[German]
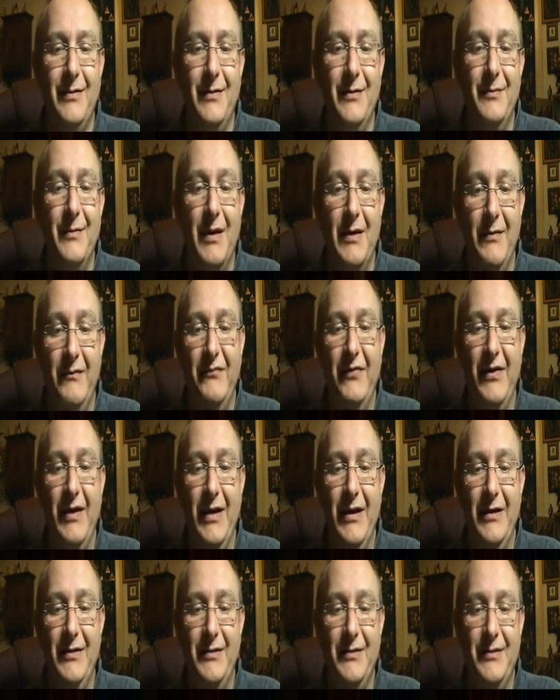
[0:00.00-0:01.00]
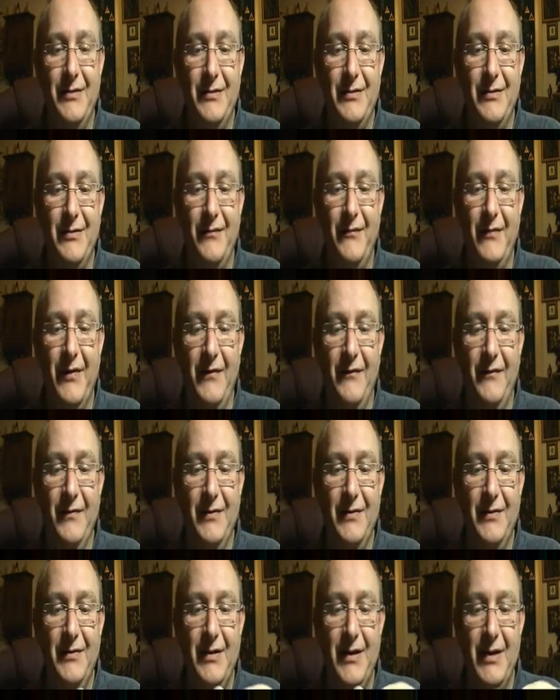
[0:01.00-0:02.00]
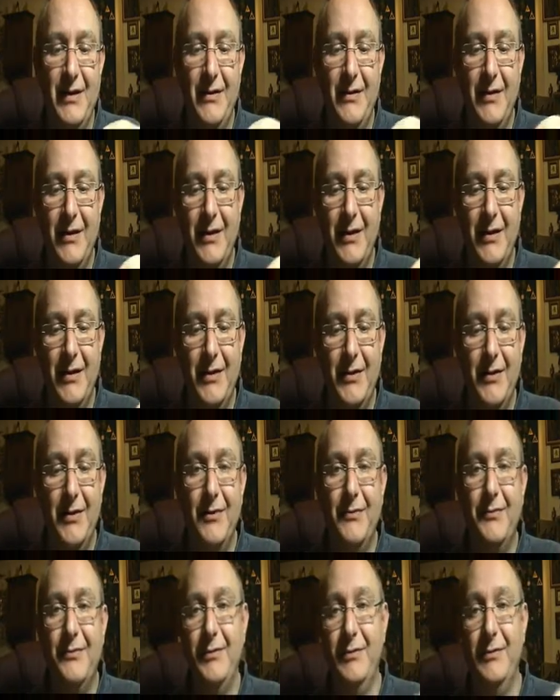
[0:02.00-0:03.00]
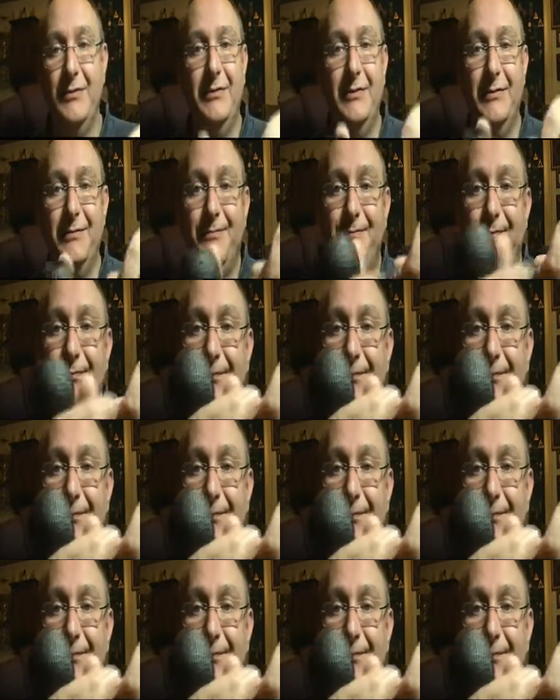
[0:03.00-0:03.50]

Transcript: immer im Verhältnis zur Pfeife gesehen. Und